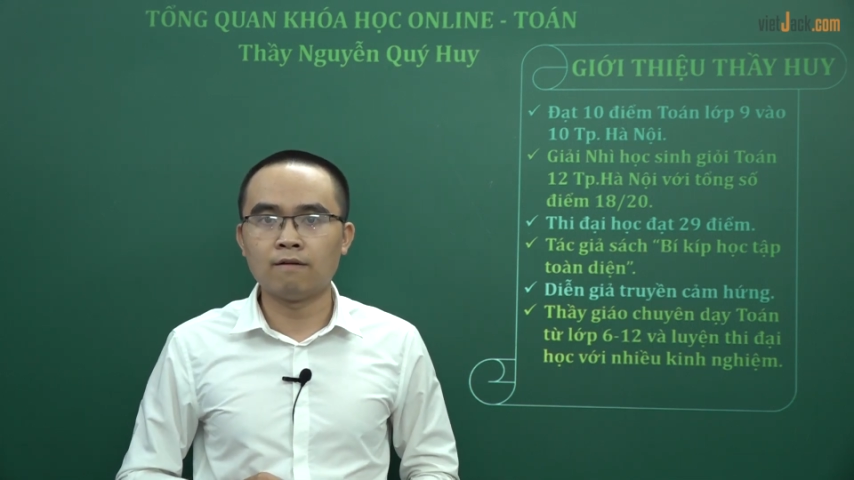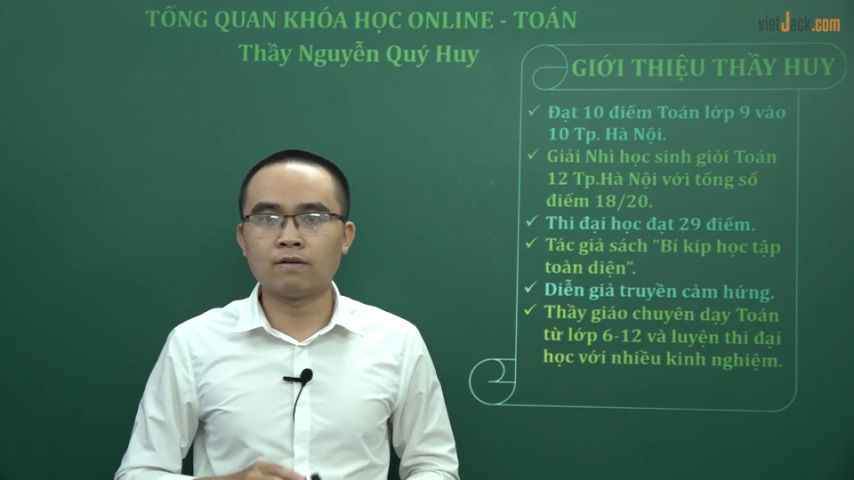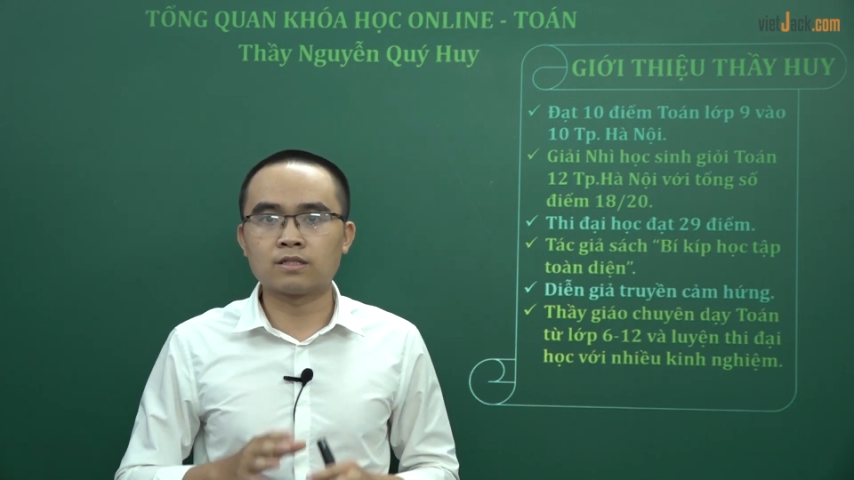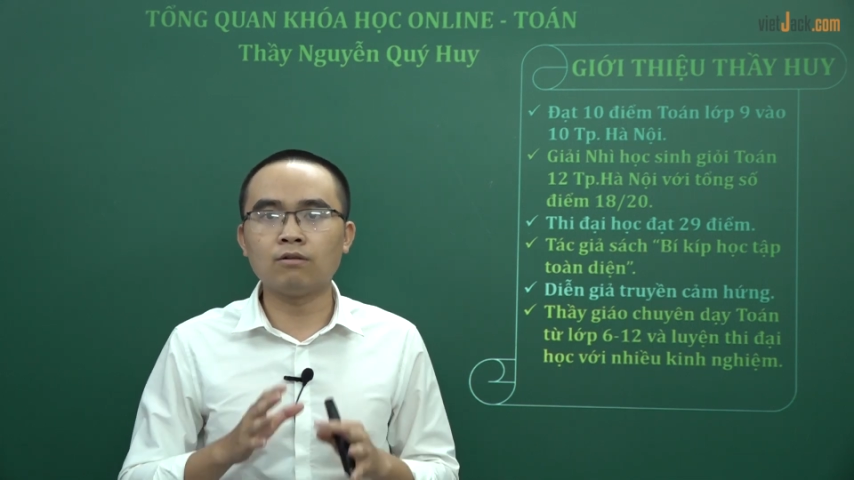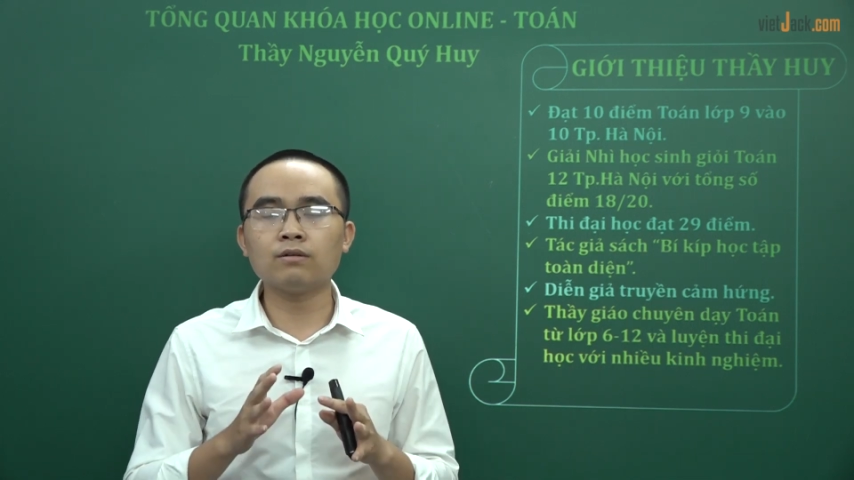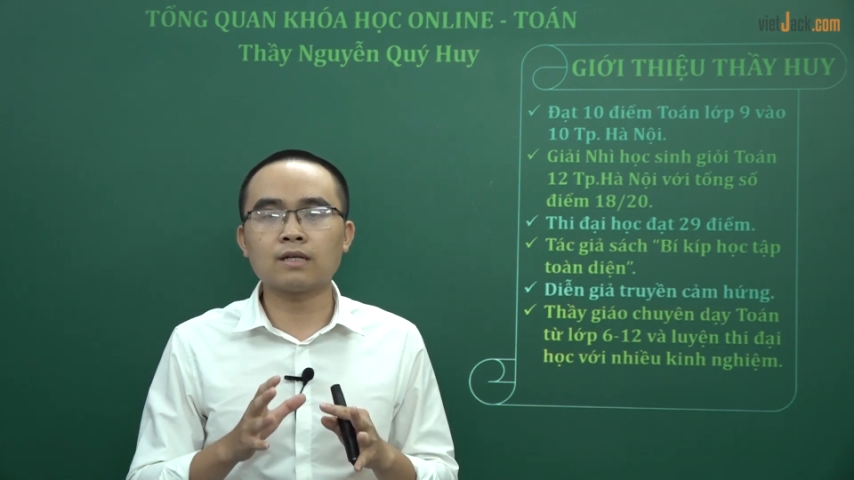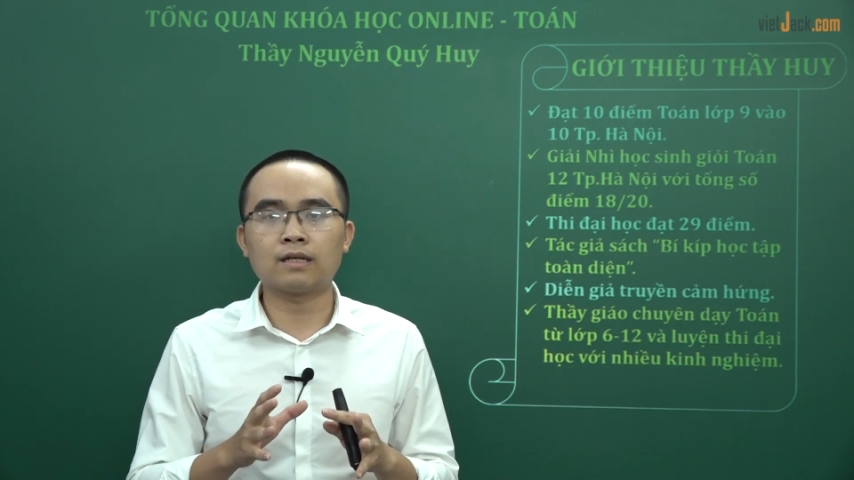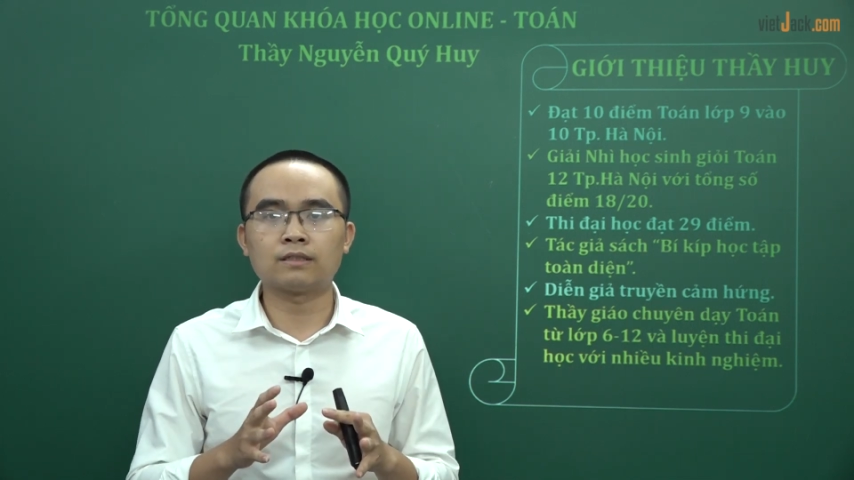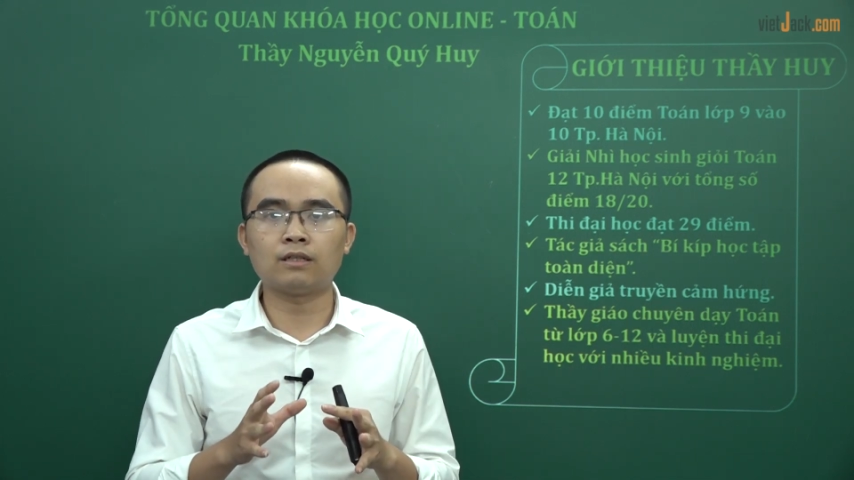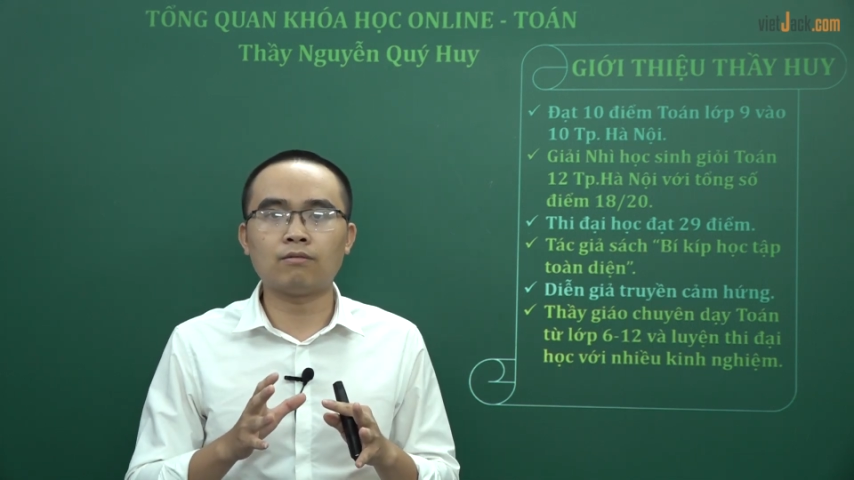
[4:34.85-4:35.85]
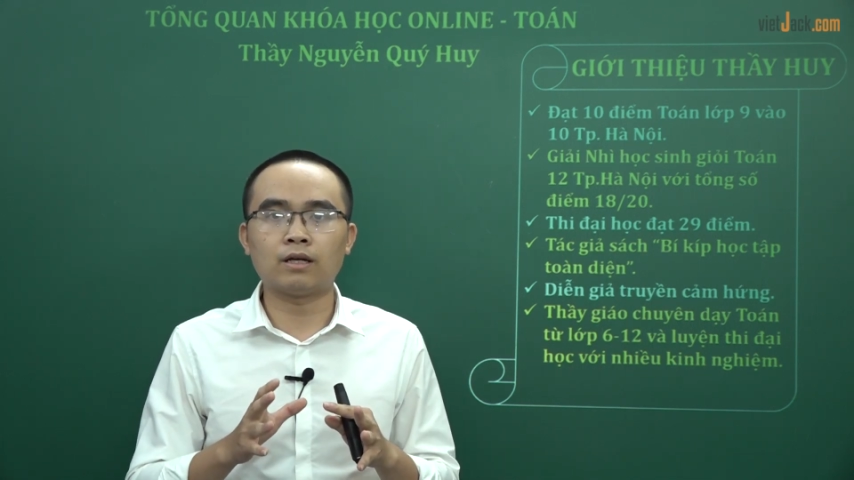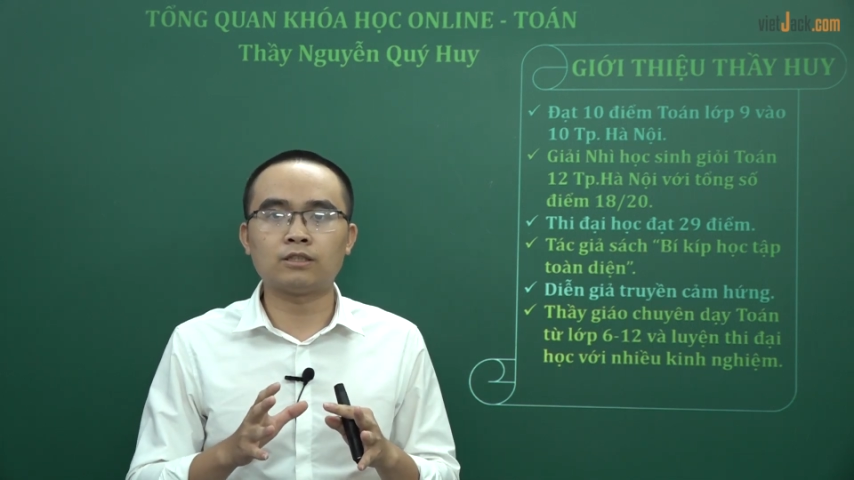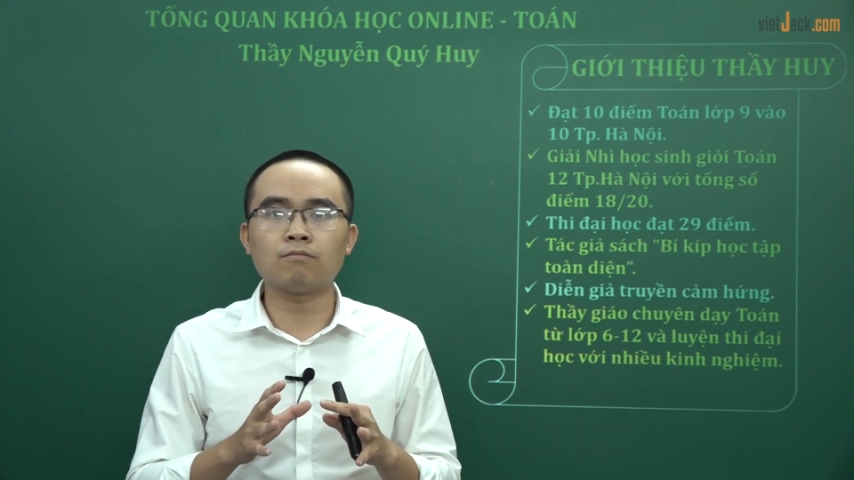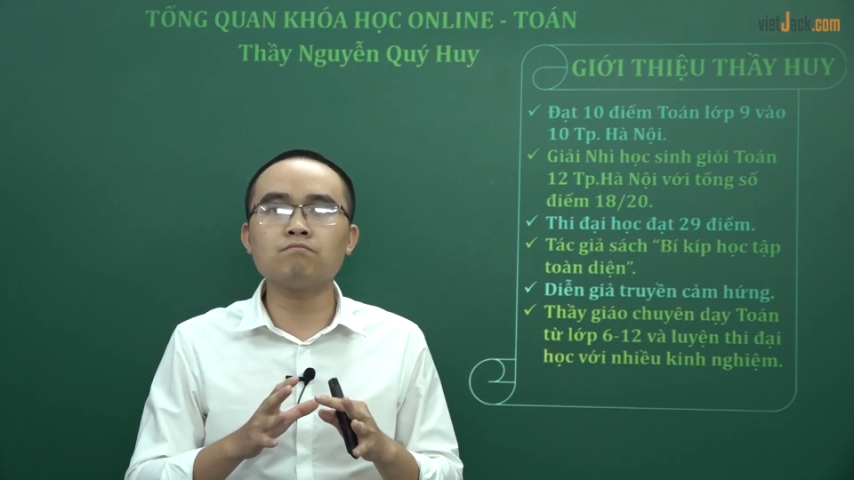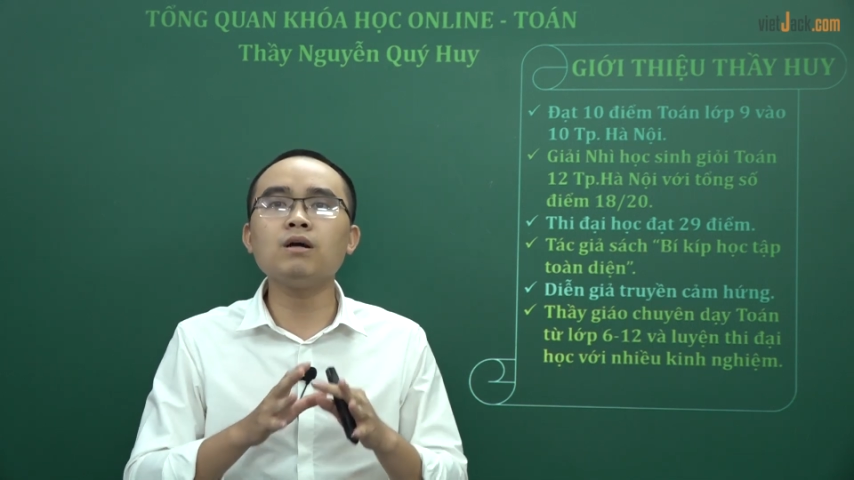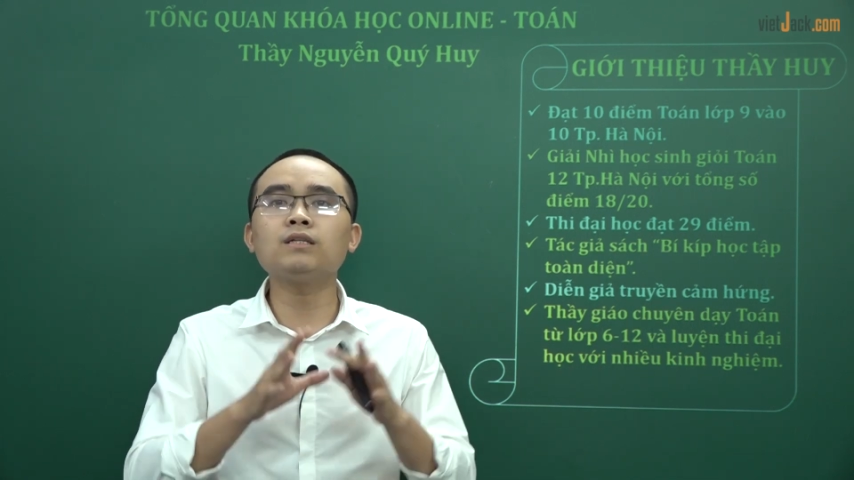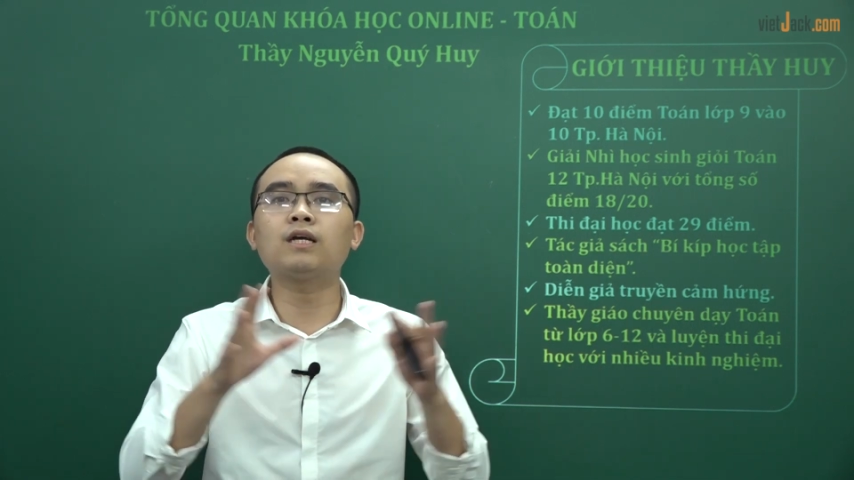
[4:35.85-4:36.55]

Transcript: Và dẫu rằng sau này trong bất